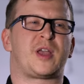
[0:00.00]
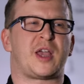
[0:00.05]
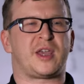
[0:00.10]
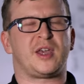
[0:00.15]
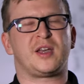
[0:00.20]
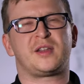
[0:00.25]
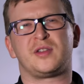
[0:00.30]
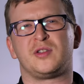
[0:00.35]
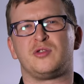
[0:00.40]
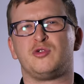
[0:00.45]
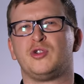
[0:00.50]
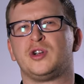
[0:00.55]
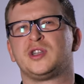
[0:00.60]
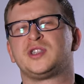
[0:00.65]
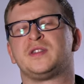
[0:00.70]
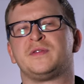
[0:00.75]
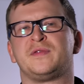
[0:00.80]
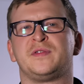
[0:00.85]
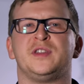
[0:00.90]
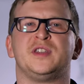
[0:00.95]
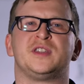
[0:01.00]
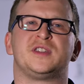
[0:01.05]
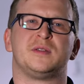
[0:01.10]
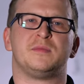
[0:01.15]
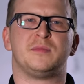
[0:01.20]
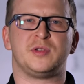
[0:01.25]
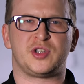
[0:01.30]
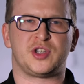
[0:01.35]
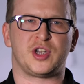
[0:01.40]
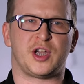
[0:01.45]
каких-то нюансов не
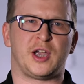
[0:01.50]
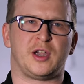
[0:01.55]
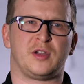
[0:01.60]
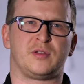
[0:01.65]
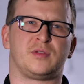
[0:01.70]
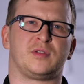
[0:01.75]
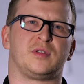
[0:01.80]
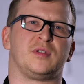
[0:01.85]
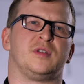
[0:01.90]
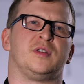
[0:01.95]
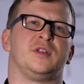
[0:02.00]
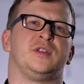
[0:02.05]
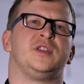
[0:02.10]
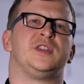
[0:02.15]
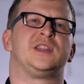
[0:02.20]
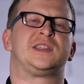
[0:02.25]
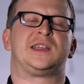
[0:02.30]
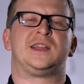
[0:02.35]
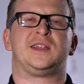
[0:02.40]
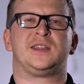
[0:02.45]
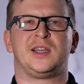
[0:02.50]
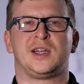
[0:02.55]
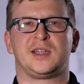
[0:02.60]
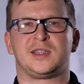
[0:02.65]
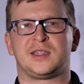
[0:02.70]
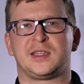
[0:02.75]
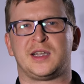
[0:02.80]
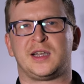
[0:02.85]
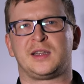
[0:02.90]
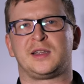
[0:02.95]
замечают, э, не
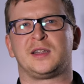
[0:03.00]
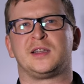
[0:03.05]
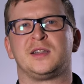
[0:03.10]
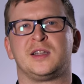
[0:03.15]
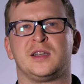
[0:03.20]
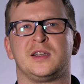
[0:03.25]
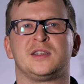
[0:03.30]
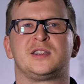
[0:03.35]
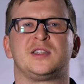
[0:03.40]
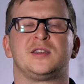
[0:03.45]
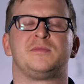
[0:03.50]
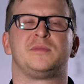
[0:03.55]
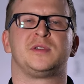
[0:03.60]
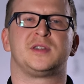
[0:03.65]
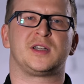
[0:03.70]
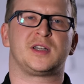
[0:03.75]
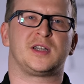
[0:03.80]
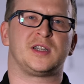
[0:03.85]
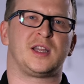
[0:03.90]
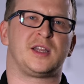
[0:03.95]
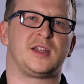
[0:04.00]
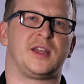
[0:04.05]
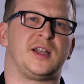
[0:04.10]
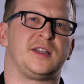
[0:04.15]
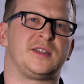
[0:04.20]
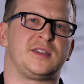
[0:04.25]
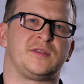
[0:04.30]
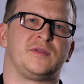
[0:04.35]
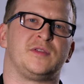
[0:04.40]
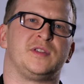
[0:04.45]
следят за тенденциями
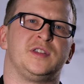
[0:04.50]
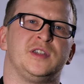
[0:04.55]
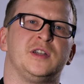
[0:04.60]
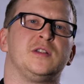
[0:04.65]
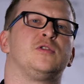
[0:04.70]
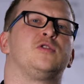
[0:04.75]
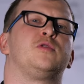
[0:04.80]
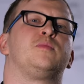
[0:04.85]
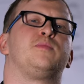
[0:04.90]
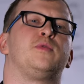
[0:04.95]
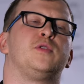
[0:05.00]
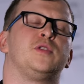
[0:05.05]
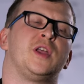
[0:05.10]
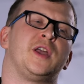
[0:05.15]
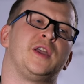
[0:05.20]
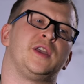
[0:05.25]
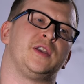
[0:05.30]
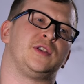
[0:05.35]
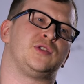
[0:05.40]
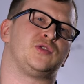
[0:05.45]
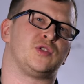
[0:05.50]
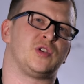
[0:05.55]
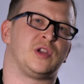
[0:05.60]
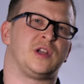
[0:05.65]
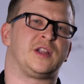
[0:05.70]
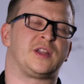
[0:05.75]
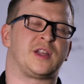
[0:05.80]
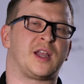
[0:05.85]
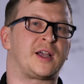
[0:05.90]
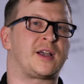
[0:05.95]
законодательства, делают по наитию
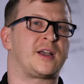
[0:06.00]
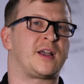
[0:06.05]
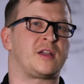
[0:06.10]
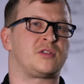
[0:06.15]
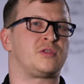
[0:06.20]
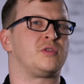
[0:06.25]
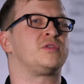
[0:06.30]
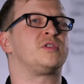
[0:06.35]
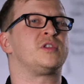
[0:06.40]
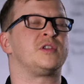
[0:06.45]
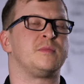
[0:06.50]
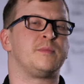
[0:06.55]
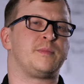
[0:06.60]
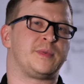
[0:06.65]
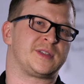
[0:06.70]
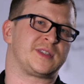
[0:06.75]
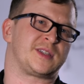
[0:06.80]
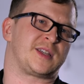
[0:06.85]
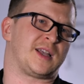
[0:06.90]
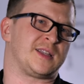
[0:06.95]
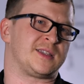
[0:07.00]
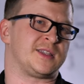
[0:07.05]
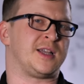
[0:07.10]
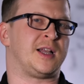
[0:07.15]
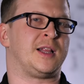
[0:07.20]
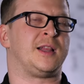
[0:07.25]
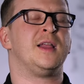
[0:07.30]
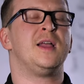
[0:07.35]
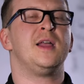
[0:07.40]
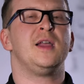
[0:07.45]
или так, как кто-то им
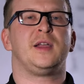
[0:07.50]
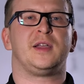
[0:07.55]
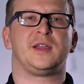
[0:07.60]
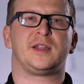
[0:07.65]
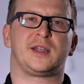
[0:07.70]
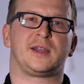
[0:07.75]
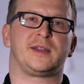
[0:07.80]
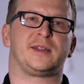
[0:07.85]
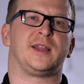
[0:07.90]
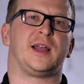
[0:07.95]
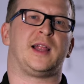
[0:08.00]
подсказал и так